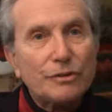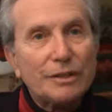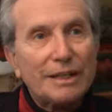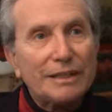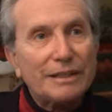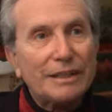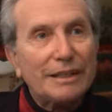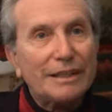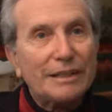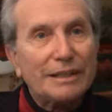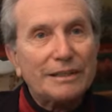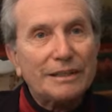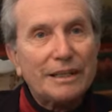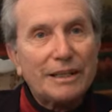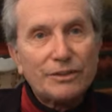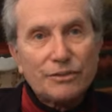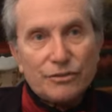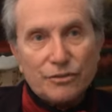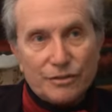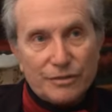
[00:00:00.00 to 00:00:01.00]
e del
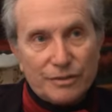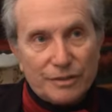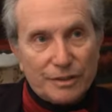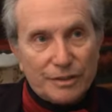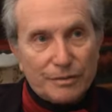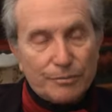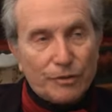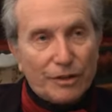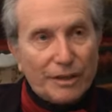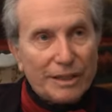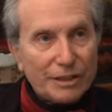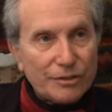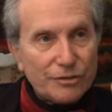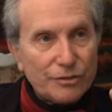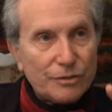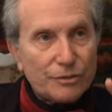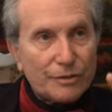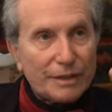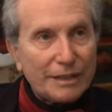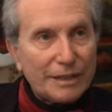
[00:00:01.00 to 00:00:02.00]
narcisismo. E
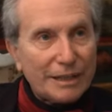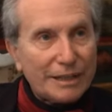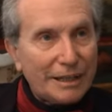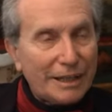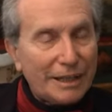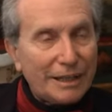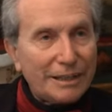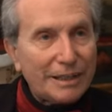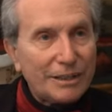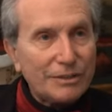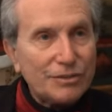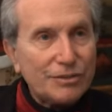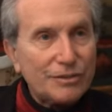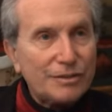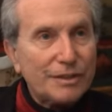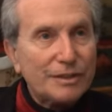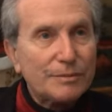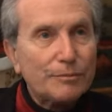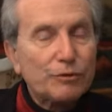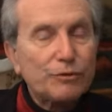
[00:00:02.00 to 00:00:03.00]
narciso e
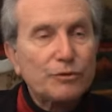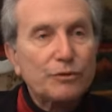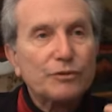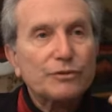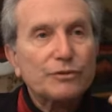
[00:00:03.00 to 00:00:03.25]
narcisismo sono